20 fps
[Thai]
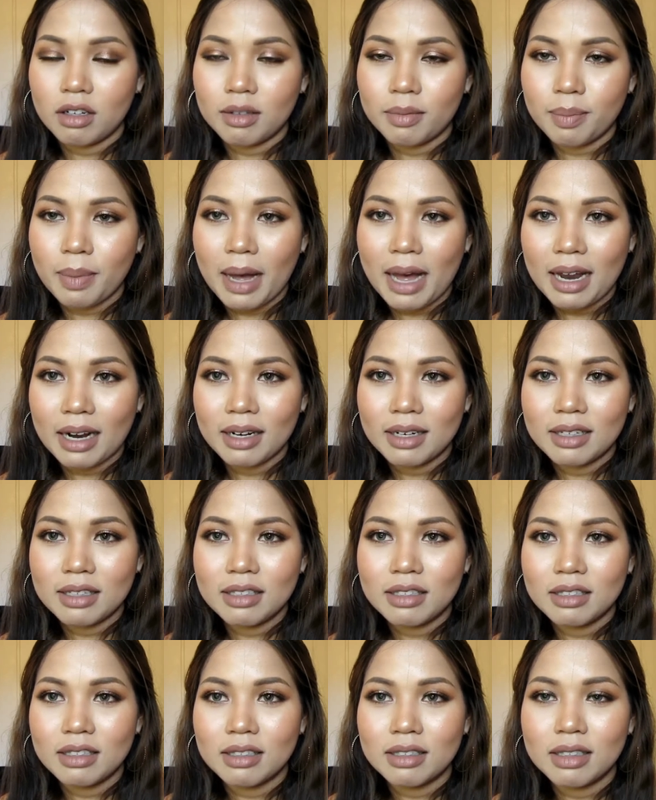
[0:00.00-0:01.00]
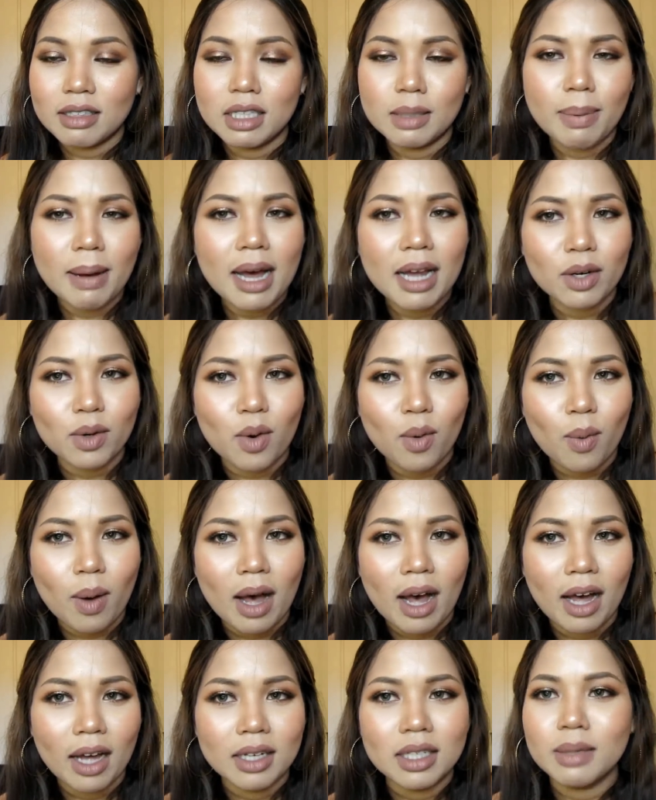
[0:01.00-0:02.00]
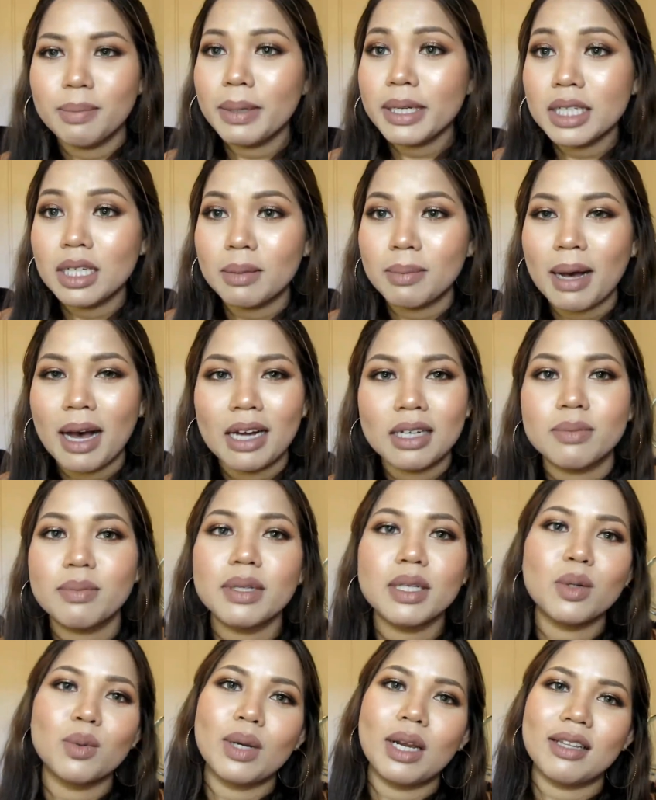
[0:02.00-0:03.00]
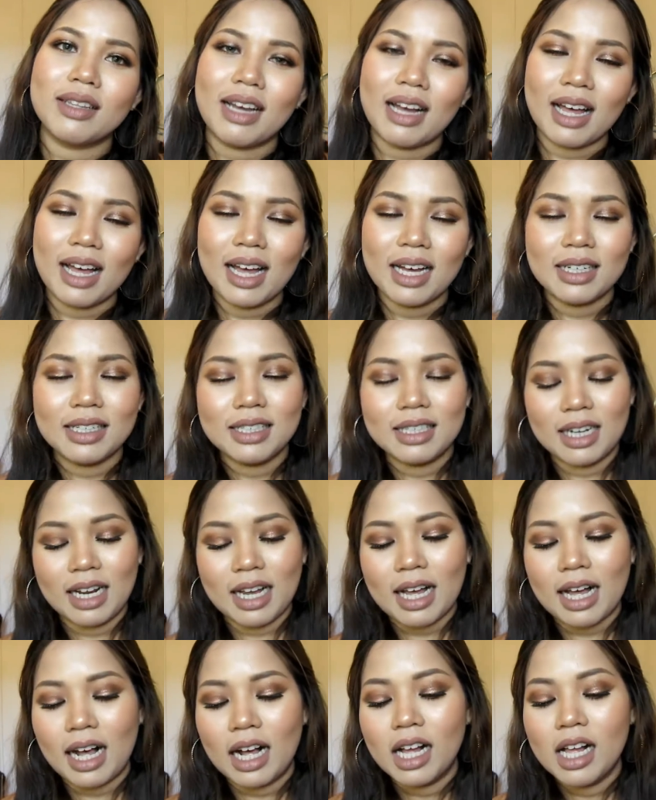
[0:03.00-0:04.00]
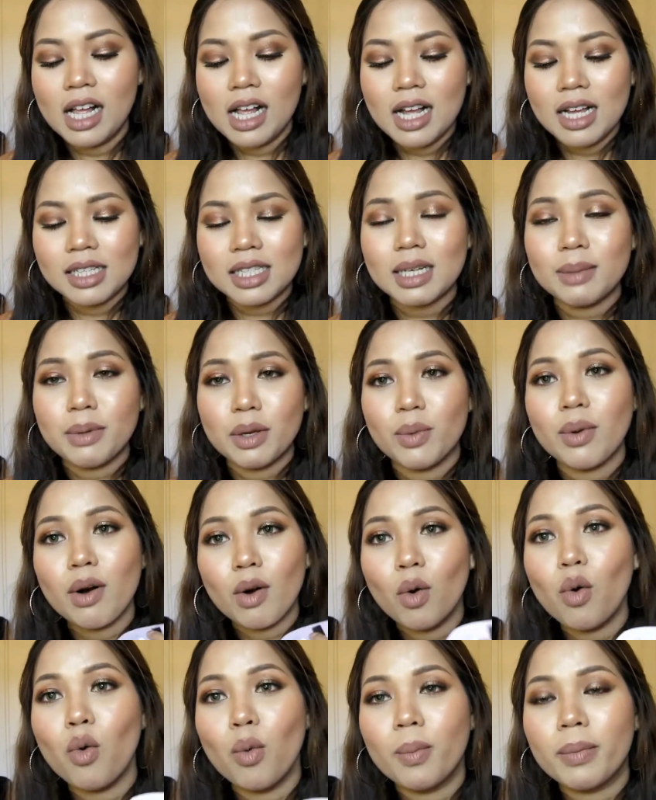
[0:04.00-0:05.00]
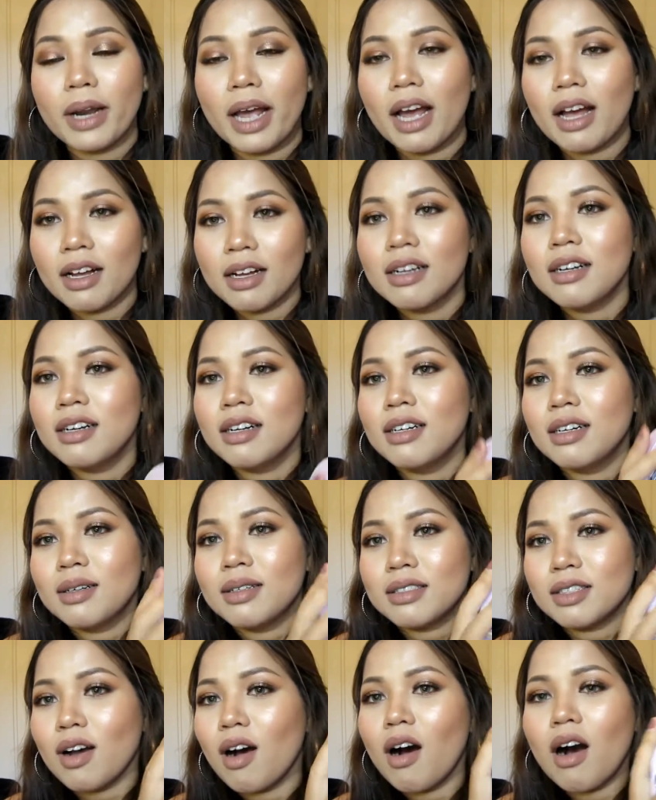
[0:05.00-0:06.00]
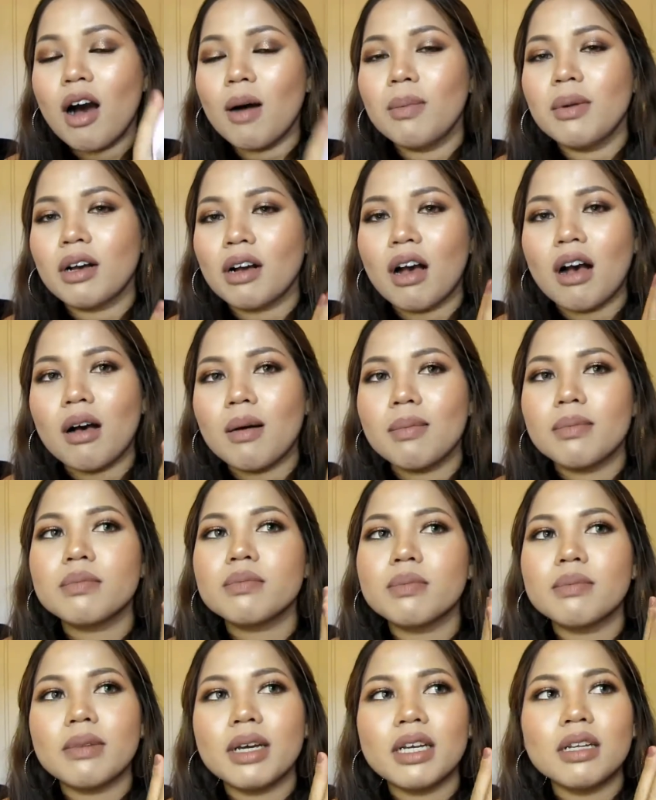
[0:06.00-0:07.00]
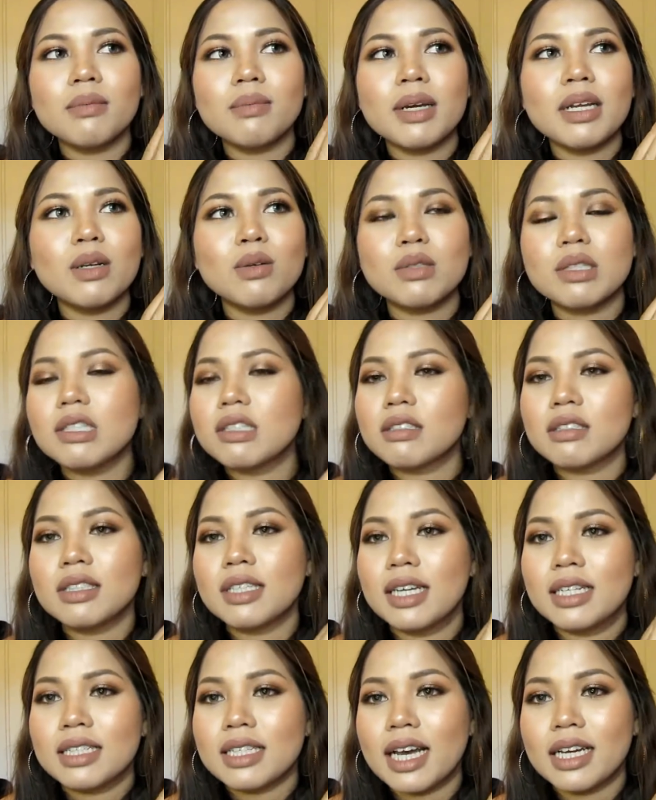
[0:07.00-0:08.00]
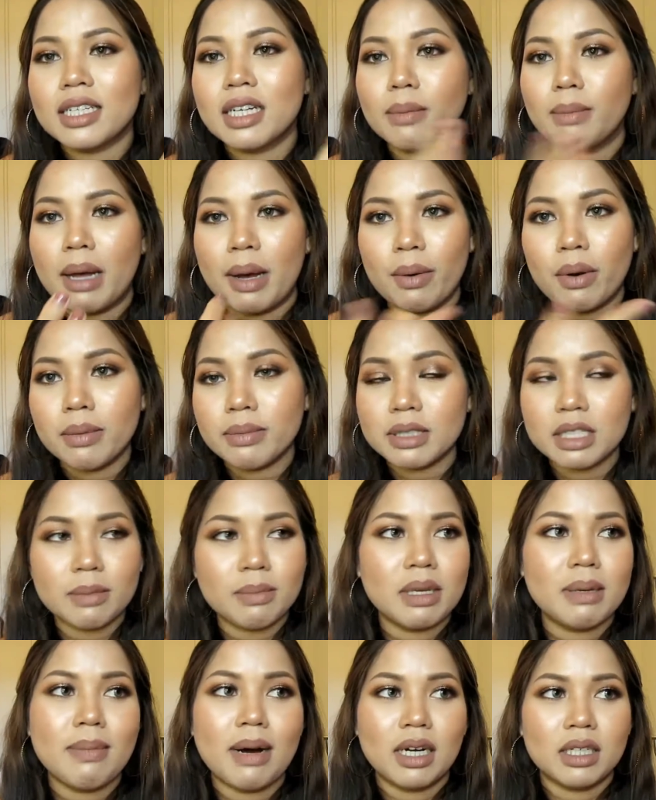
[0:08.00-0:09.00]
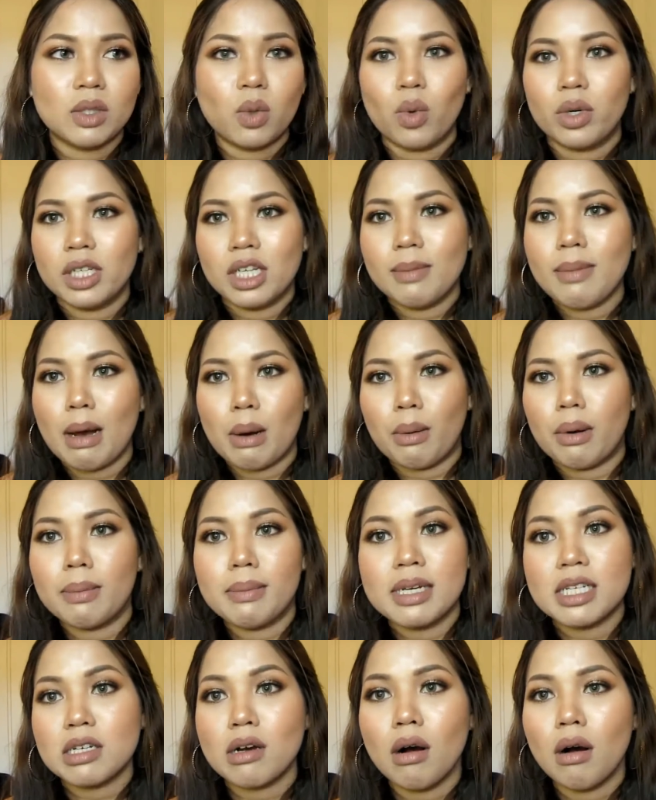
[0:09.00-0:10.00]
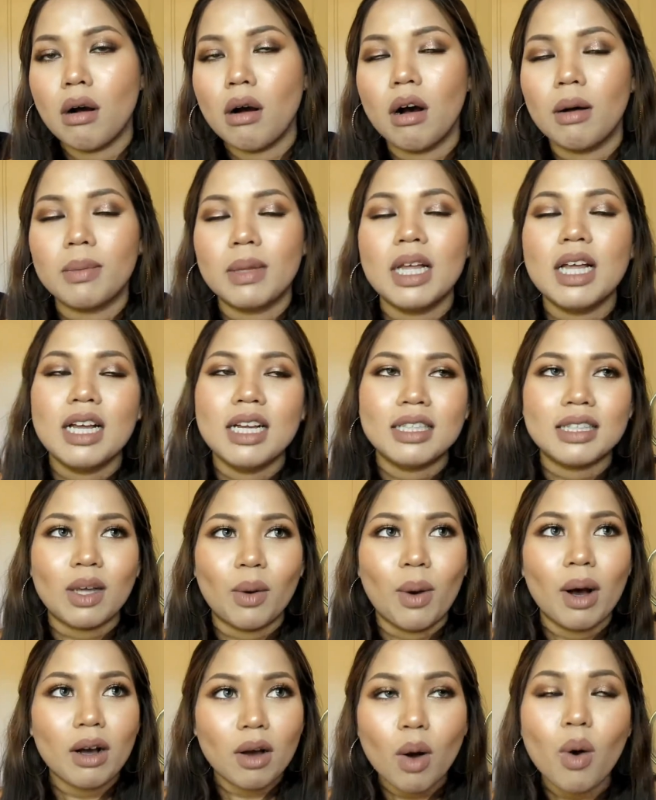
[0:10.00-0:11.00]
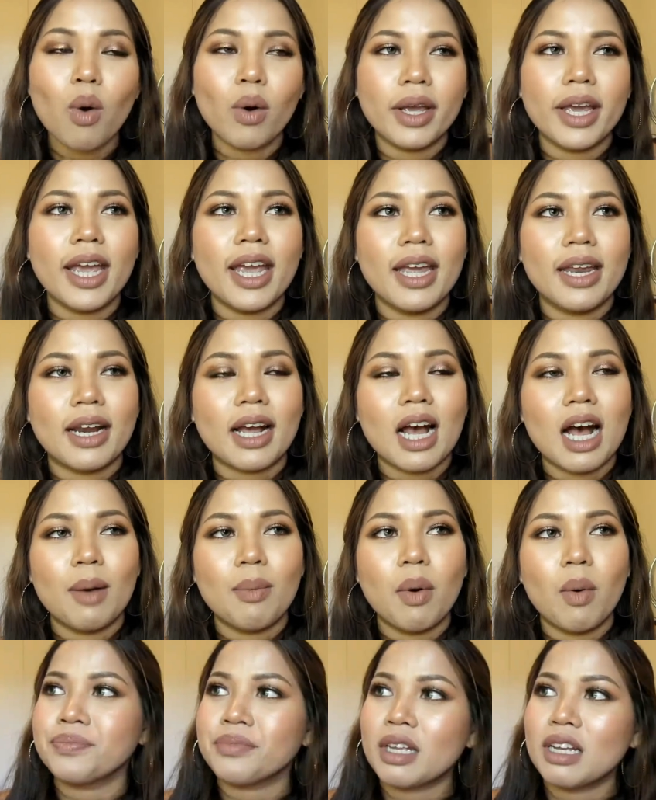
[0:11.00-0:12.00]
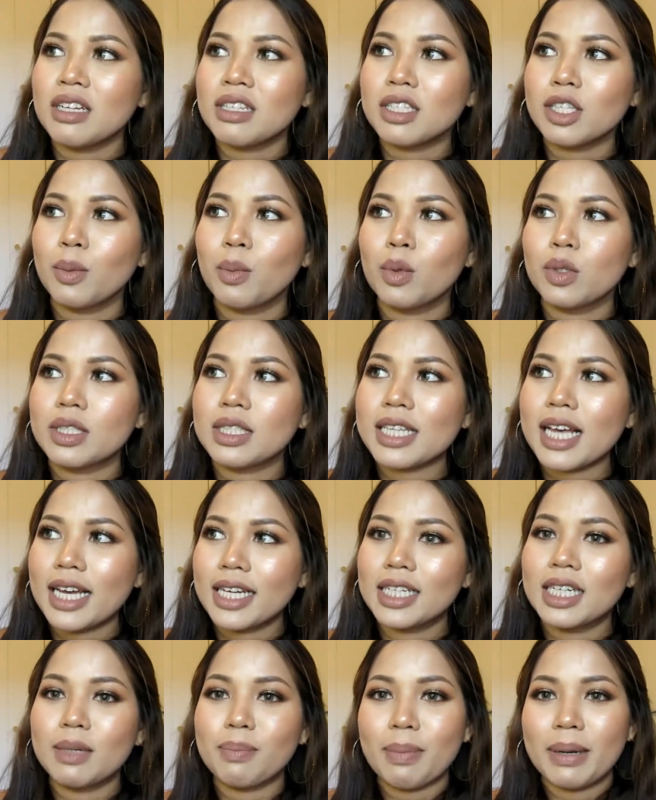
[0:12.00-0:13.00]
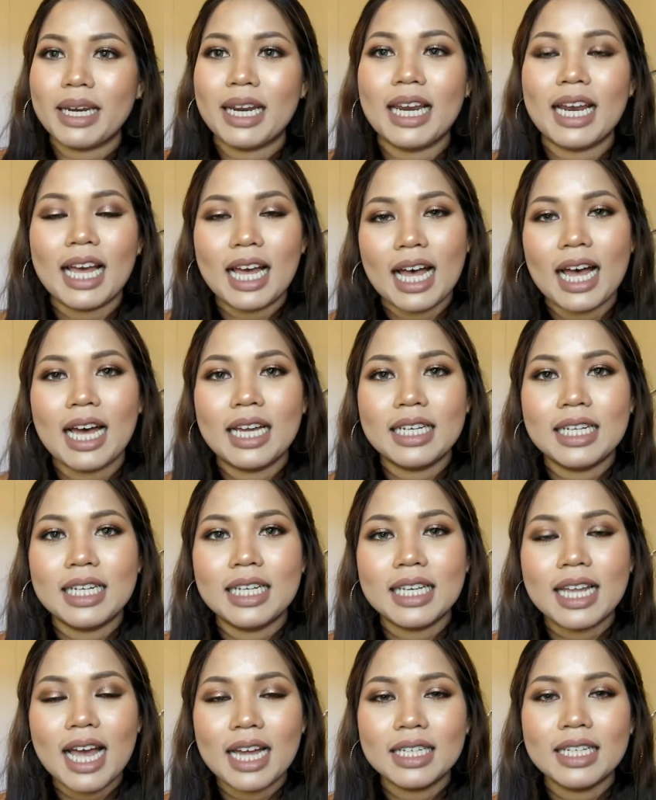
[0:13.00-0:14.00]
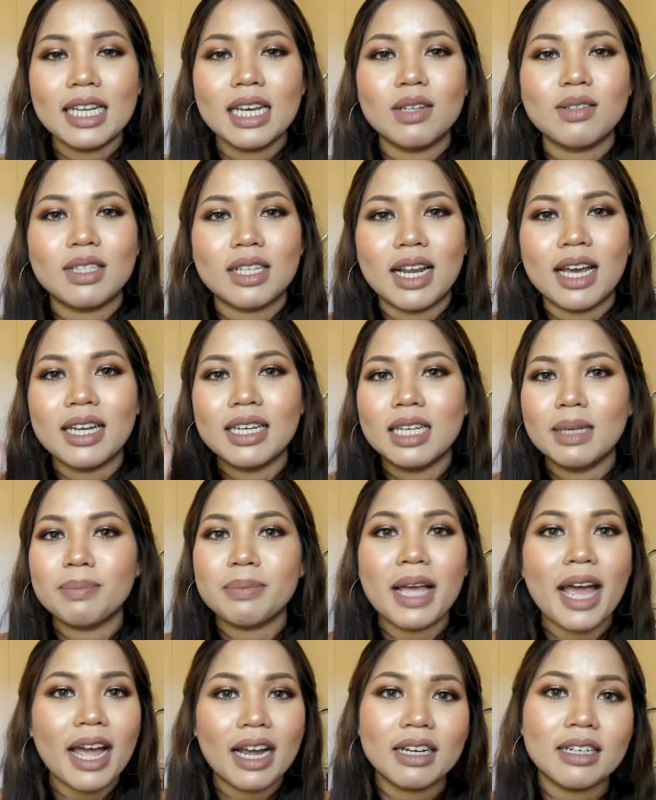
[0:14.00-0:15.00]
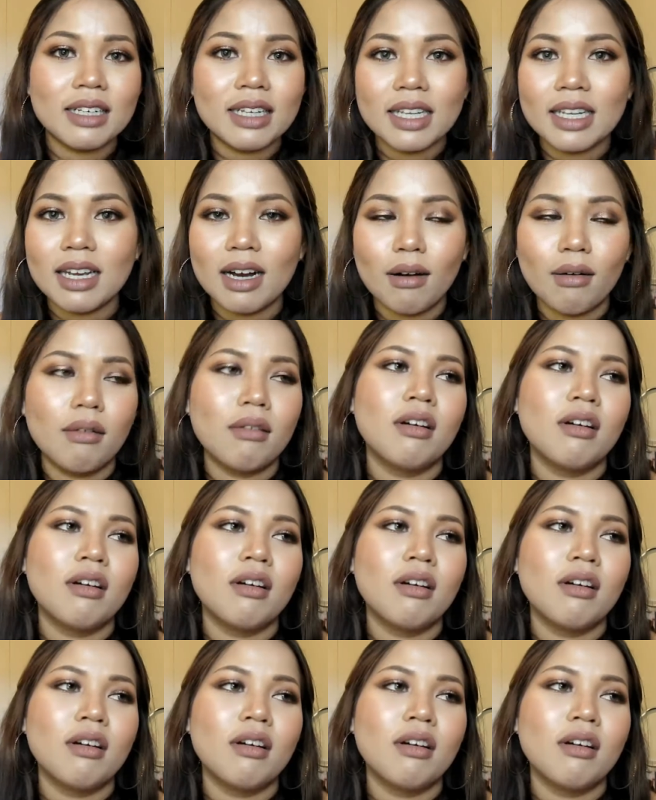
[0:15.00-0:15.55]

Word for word: พันหนึ่งหรือพันกว่าหรือไม่ถึงพันไม่รู้แล้วแต่ค่าเงินนะคะจำคิดว่าคุ้มนะ ชอบแล้วก็ไม่ไม่รู้สึกเสียใจถึงแม้ว่าจะมีบางตัวที่แบบว่าไม่ชอบ แต่ว่าก็โอเคนะคะ สมมติจ่ายเงินไปในราคานี้แทนที่เราจะได้ลิปแท่งเดียว